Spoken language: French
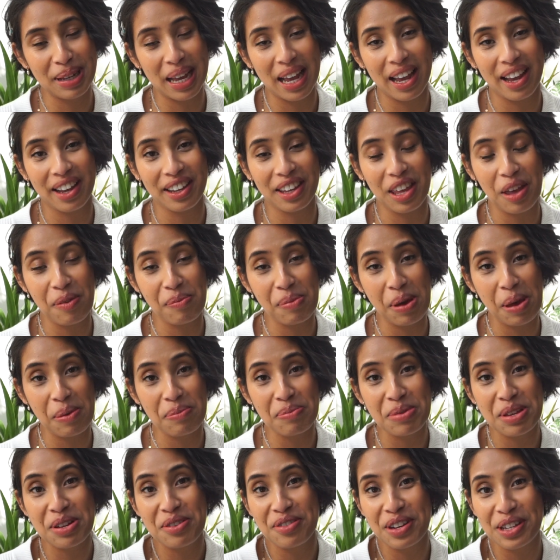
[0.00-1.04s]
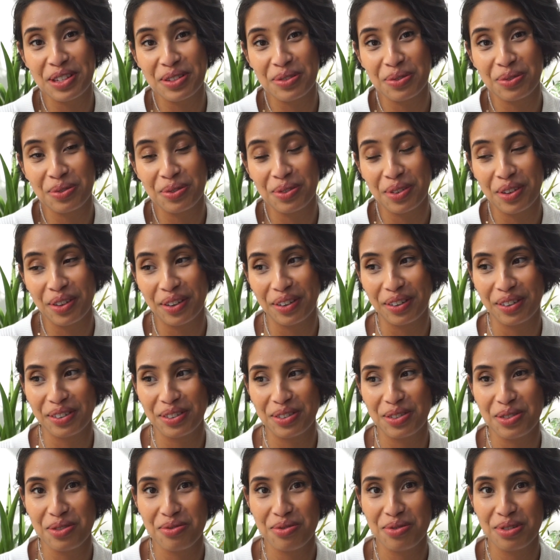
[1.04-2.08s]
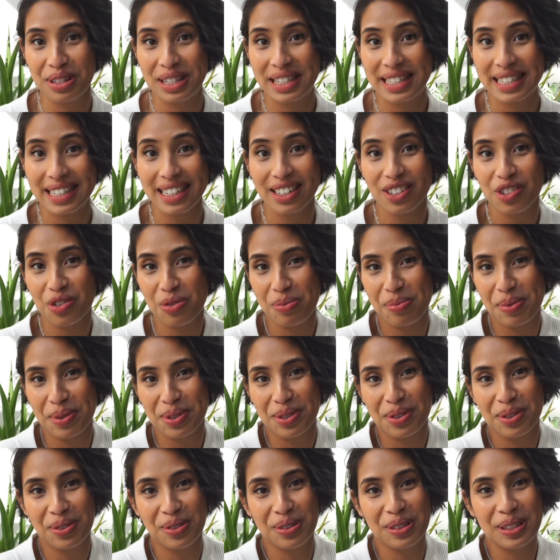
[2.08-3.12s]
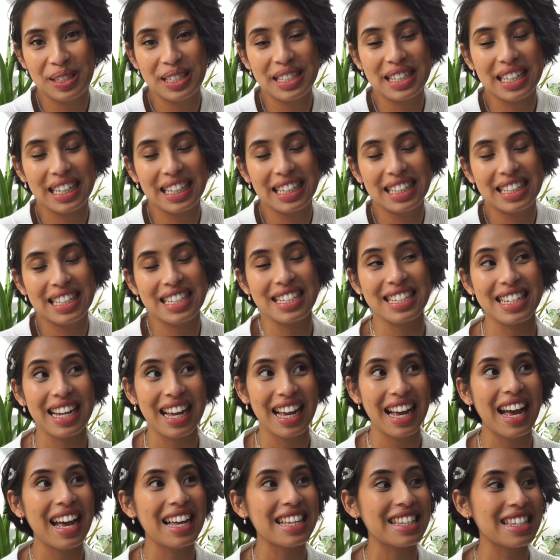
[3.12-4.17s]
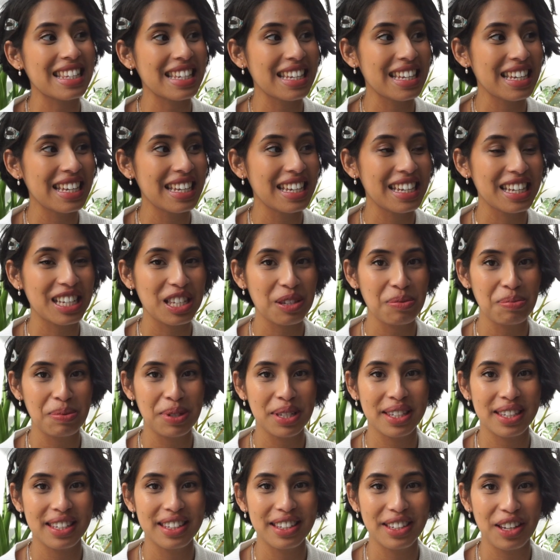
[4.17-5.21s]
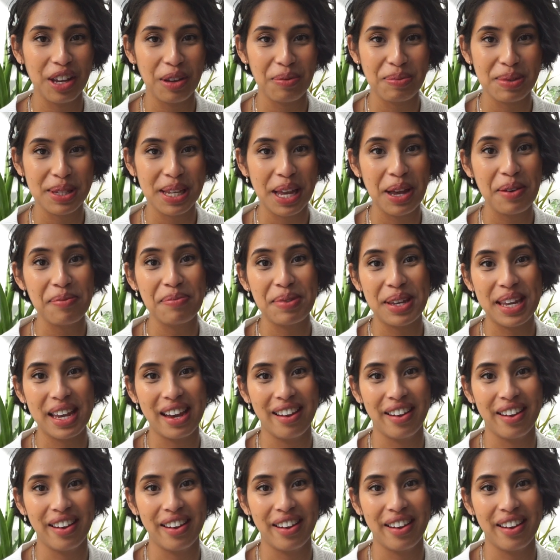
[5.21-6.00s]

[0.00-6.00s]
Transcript: Bah, il n'y a pas mille façons euh, de vous le dire. Je pense que le titre est déjà assez explicite comme ça, mais.